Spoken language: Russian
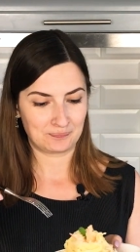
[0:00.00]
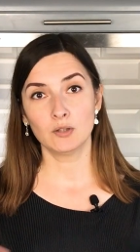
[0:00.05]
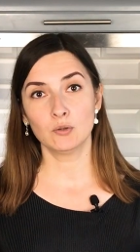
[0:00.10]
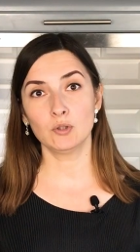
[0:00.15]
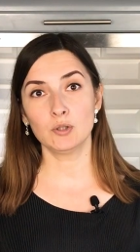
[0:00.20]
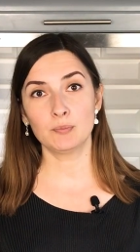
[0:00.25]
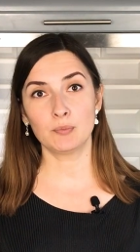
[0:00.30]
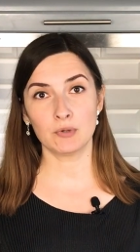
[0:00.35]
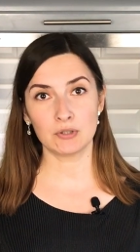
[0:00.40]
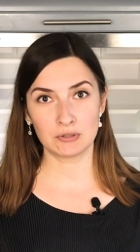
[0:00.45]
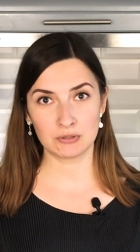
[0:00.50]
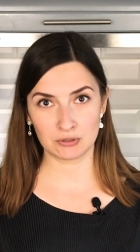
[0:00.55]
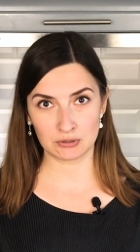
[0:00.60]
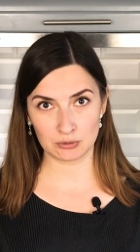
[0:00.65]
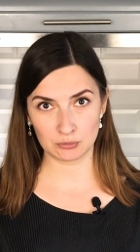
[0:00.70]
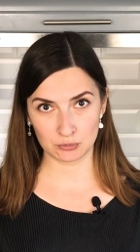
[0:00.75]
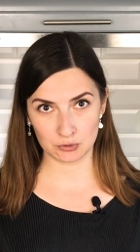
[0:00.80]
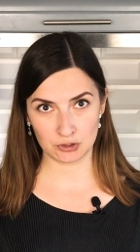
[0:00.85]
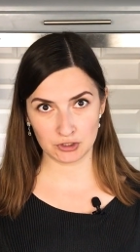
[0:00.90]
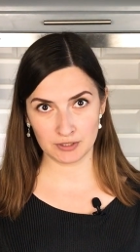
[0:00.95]
Ну и пользуясь
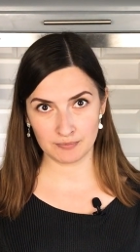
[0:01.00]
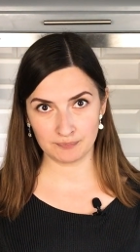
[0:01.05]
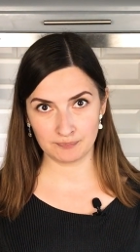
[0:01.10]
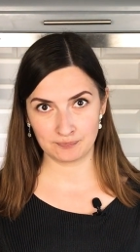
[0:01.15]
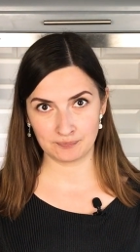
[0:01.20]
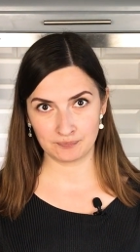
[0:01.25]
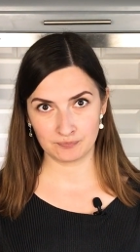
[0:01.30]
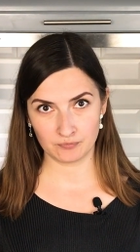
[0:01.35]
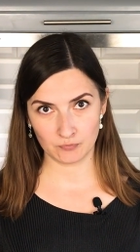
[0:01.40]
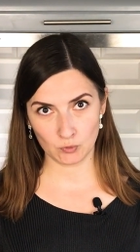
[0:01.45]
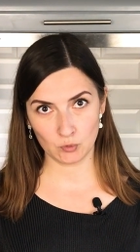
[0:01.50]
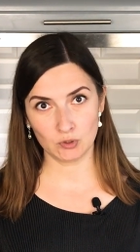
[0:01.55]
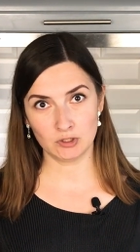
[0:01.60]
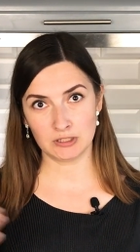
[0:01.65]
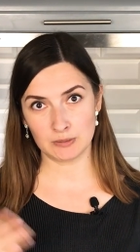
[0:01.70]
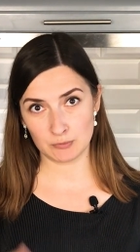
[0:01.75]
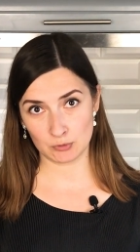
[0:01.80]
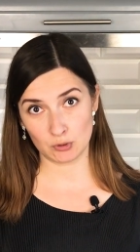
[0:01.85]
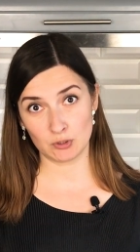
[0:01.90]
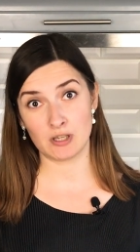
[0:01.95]
случаем, ну и
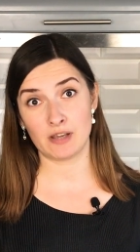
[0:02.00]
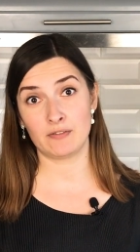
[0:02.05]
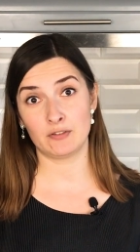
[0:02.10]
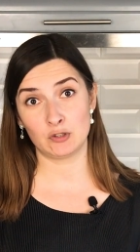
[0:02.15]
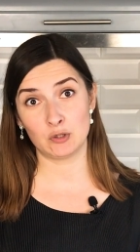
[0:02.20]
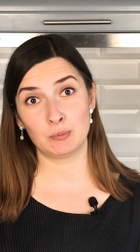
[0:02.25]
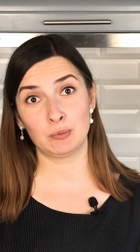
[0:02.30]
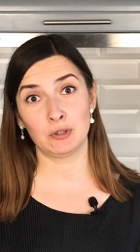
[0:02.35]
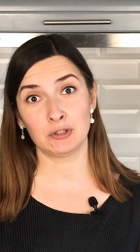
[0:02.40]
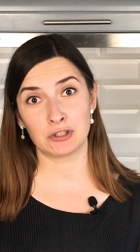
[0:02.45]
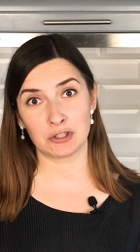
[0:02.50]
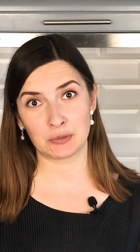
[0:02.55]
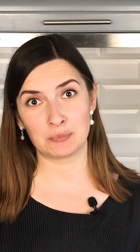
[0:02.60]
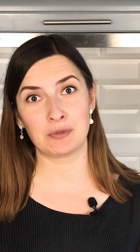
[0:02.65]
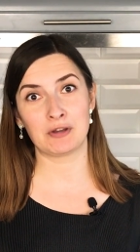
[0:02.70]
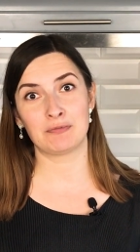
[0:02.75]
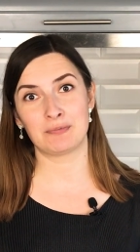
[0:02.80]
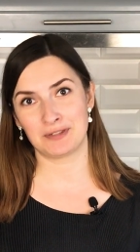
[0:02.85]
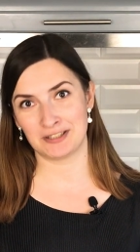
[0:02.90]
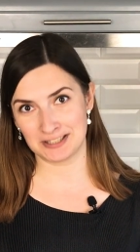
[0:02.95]
тем, что я видеоблогер, у
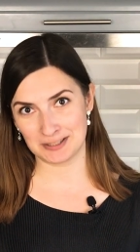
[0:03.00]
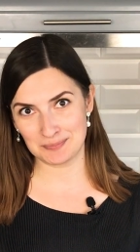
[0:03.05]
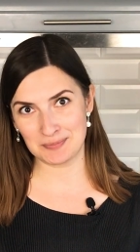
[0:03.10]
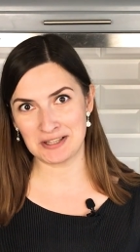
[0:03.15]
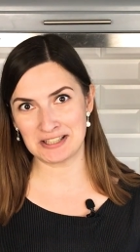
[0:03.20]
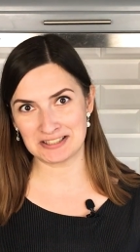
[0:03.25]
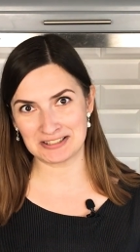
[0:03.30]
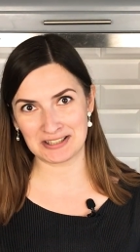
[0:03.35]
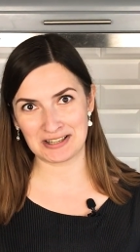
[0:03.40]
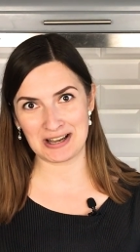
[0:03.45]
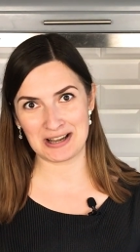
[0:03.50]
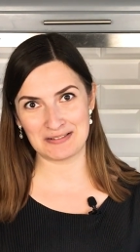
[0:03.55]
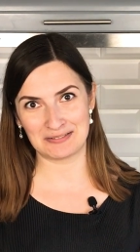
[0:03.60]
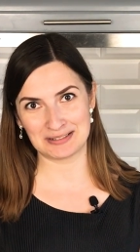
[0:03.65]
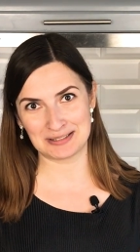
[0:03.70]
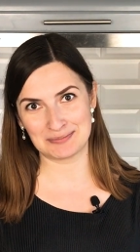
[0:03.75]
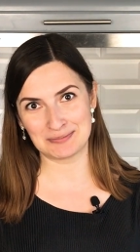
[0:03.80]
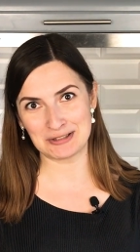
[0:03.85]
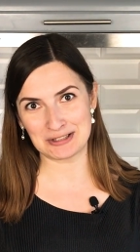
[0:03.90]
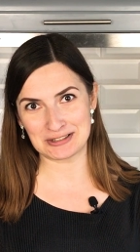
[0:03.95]
меня в принципе есть такая
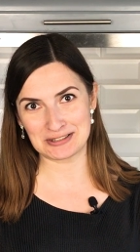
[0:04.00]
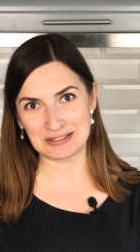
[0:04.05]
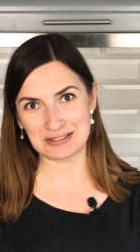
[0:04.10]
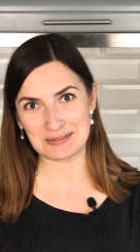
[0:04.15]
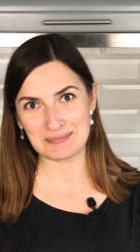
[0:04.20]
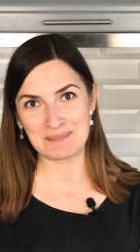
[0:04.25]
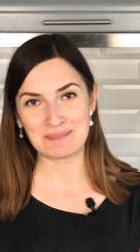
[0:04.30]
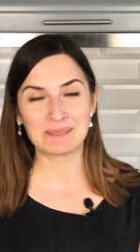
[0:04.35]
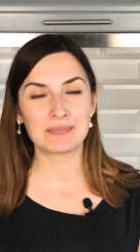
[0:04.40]
возможность,